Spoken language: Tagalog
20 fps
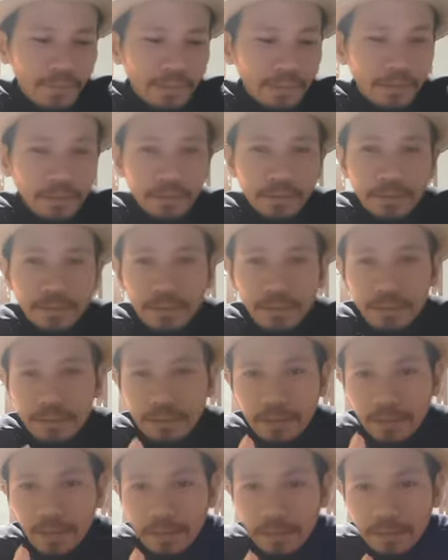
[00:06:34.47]
No,
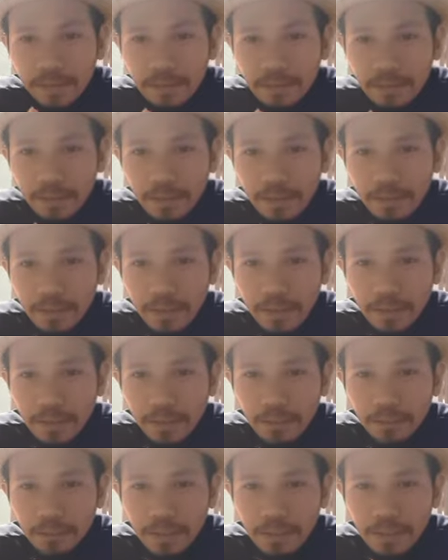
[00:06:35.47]
click. Na-check
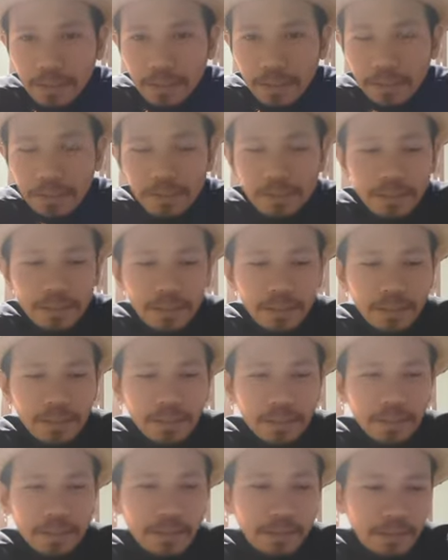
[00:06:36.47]
na yung Gcash.
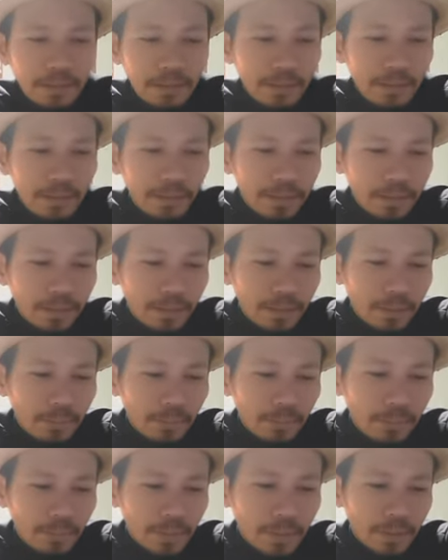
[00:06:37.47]

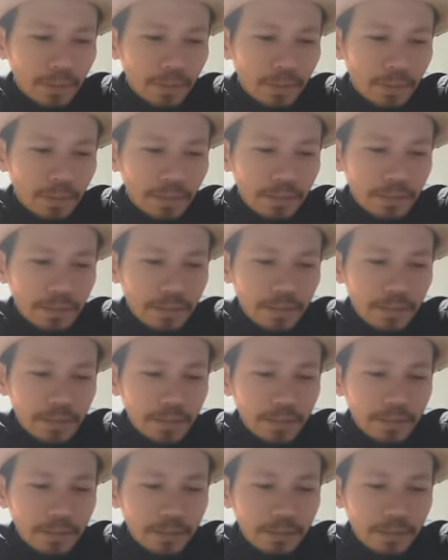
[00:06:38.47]
Pagka-click ng
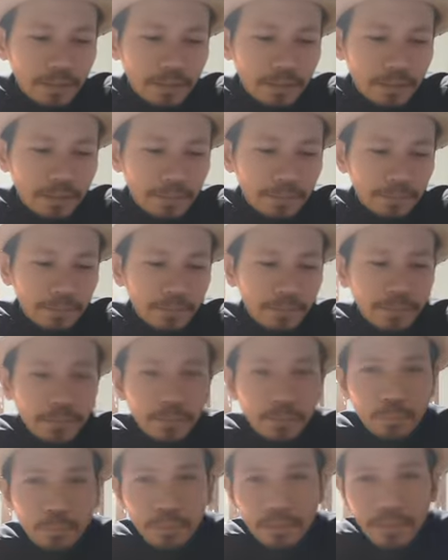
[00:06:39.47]
Gcash,
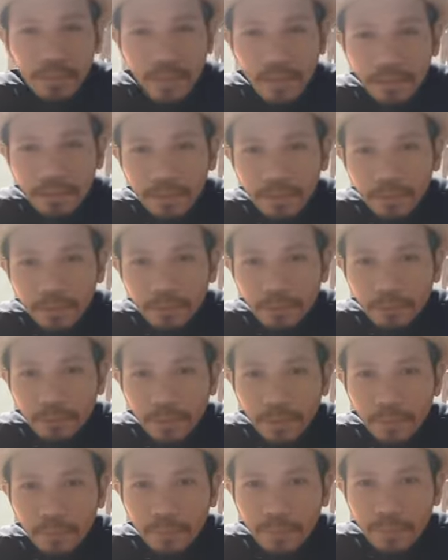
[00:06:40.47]
punta tayo sa
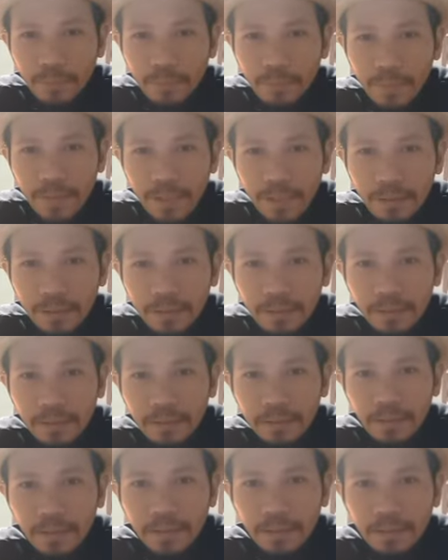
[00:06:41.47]
confirm sa baba.
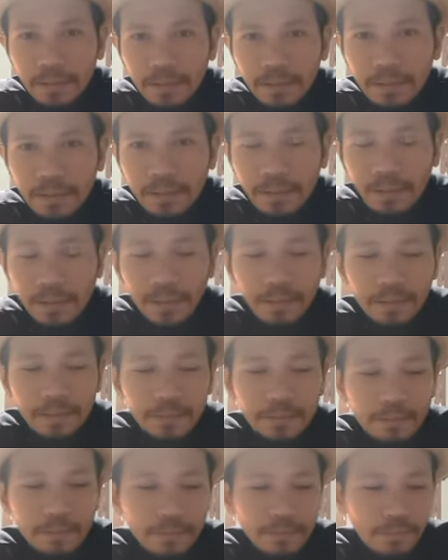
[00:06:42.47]
Ayan.
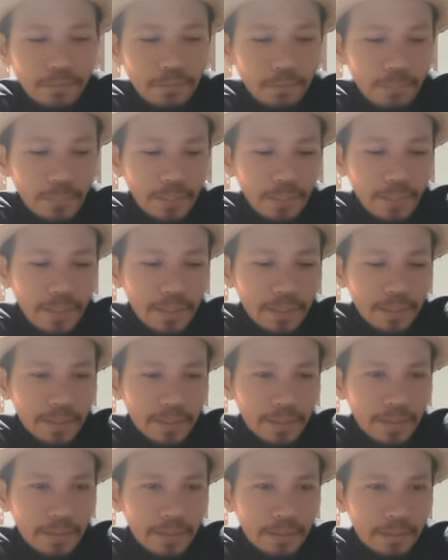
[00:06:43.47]
Confirm
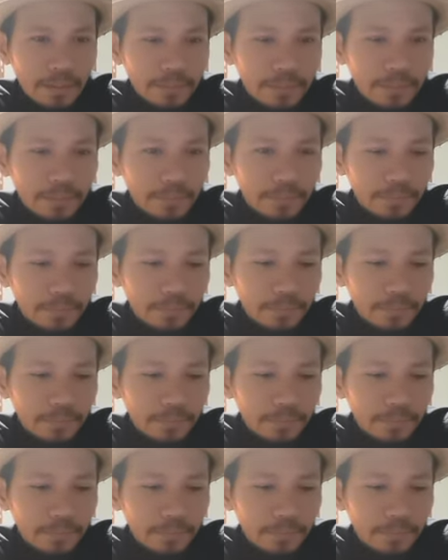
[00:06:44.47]
natin yan, guys.